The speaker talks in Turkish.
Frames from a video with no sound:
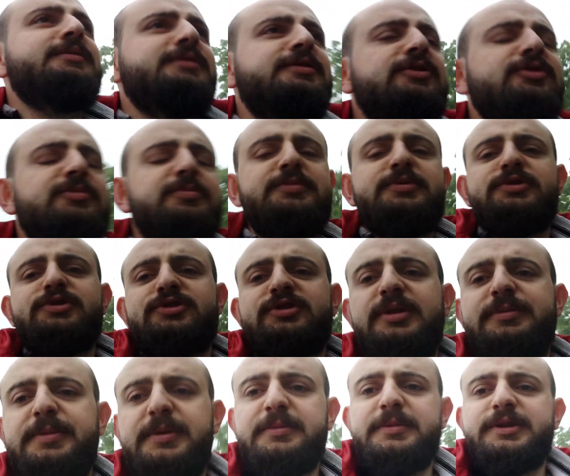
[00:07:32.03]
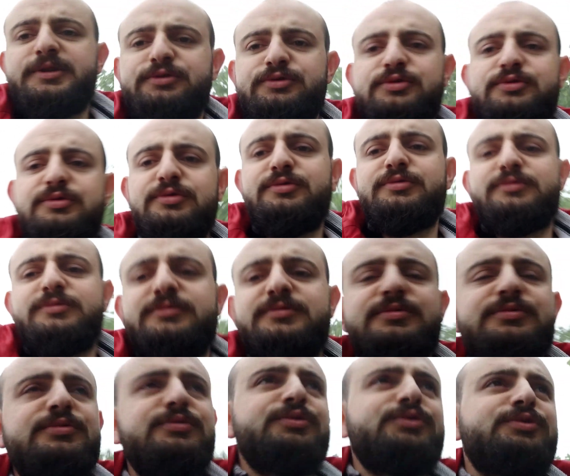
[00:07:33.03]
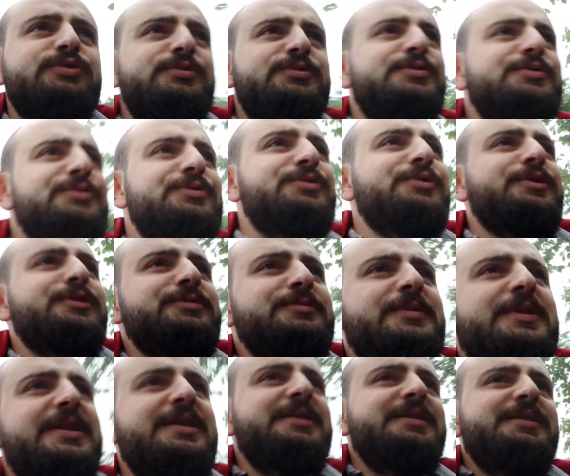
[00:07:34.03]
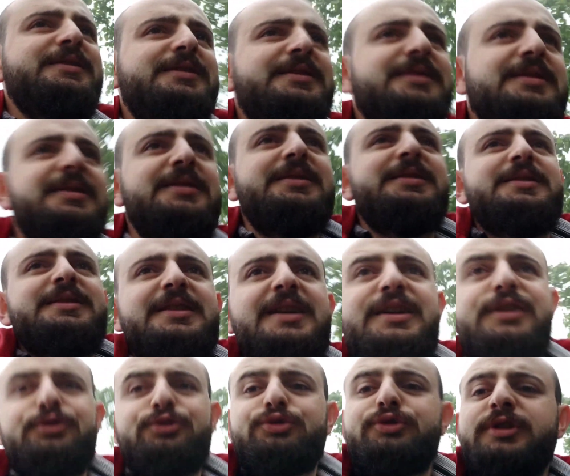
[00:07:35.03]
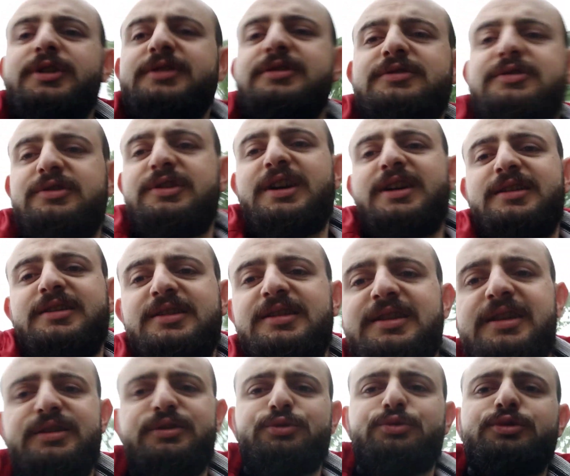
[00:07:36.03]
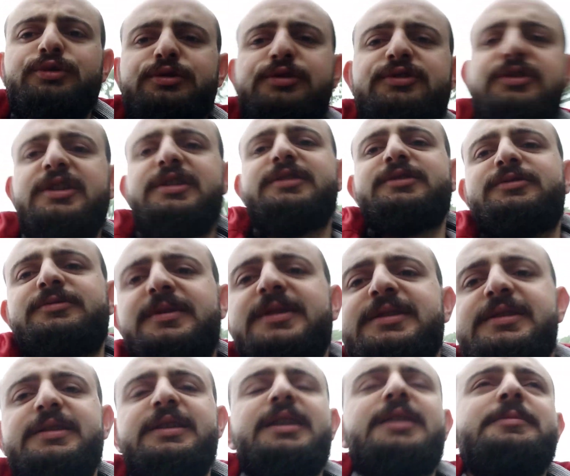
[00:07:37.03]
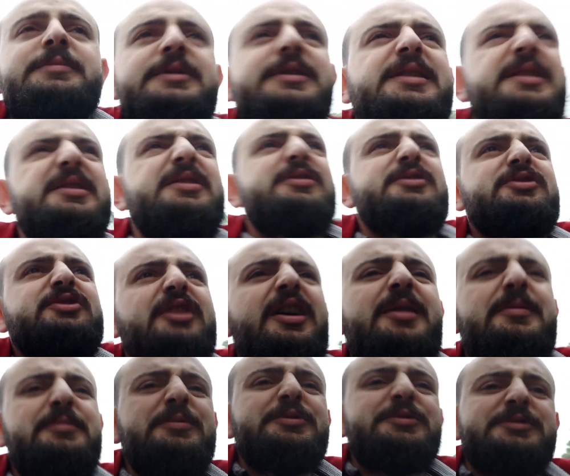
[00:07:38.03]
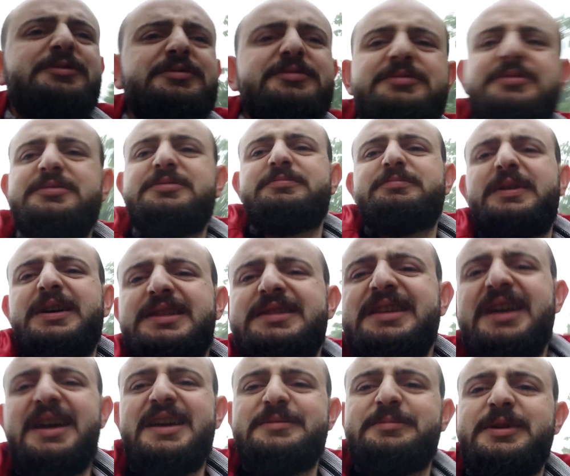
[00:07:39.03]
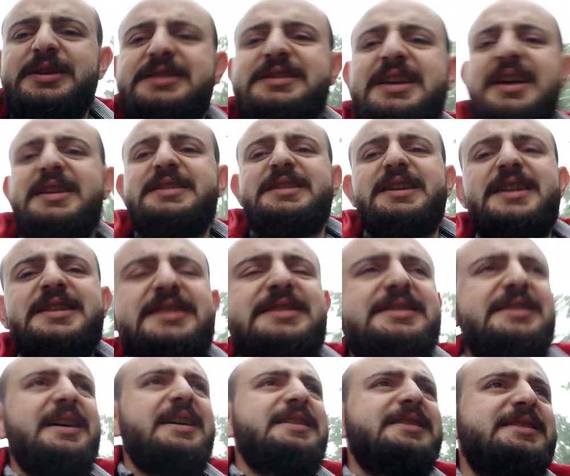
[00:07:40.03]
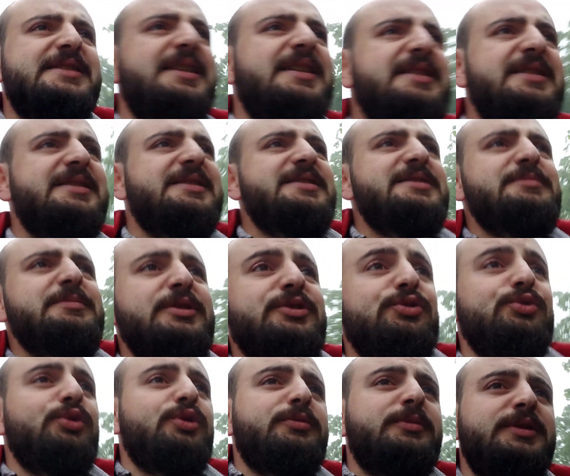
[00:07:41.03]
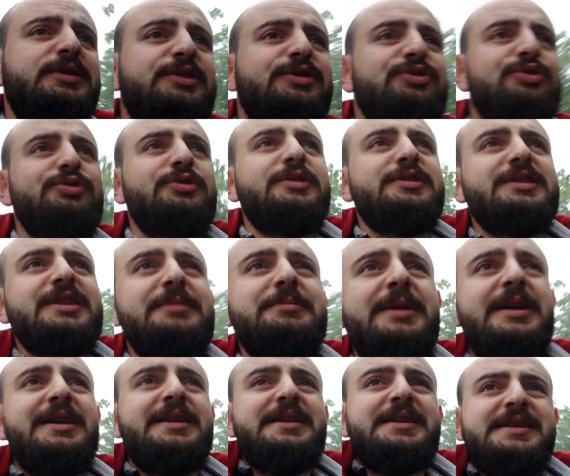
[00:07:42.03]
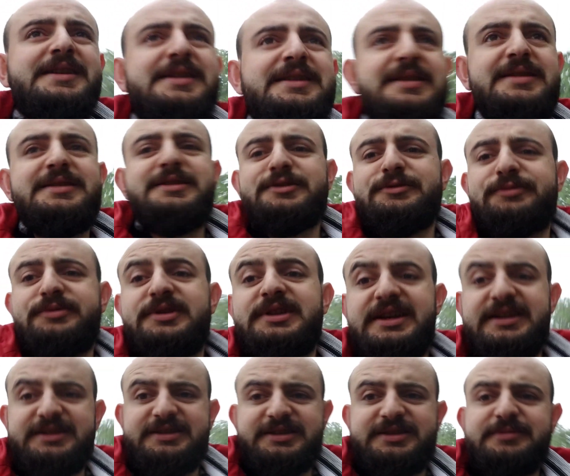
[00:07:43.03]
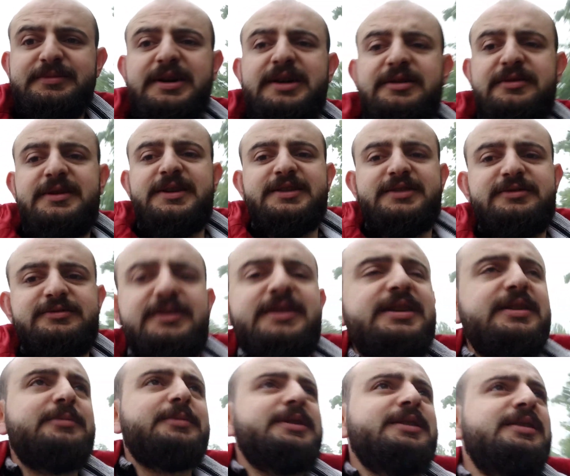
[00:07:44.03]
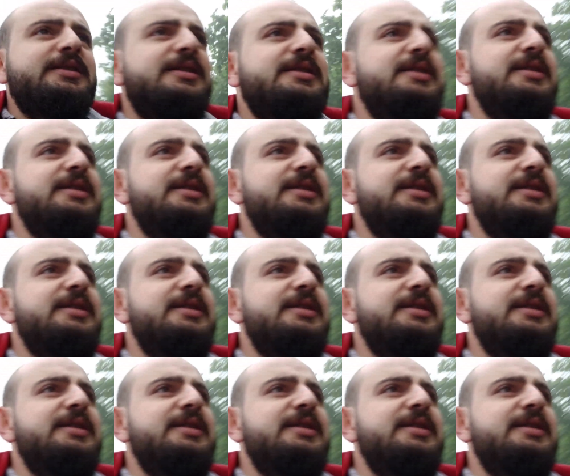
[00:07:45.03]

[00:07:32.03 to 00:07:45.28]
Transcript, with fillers: hiçbir iş yapamıyorsunuz huzurumuz olmay. Yani şu an tarlaları görseniz var ya böyle çamur, batay batay yani tarlaya girilmez. Normalde şu anda e, fidan dikme havası var ama